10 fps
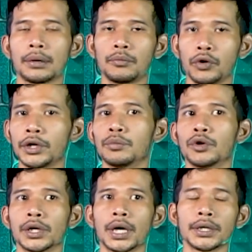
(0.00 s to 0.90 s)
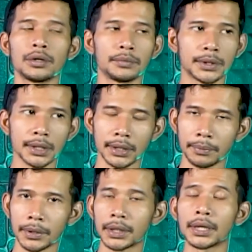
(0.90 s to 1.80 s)
mungkin-mungkin aja lu bisa
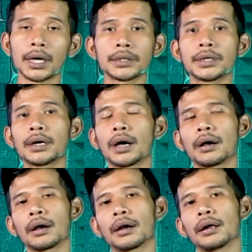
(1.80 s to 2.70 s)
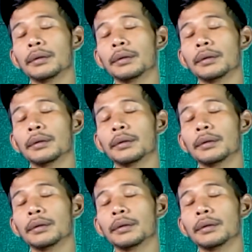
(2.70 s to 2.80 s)
nyampe 3 jam, ah,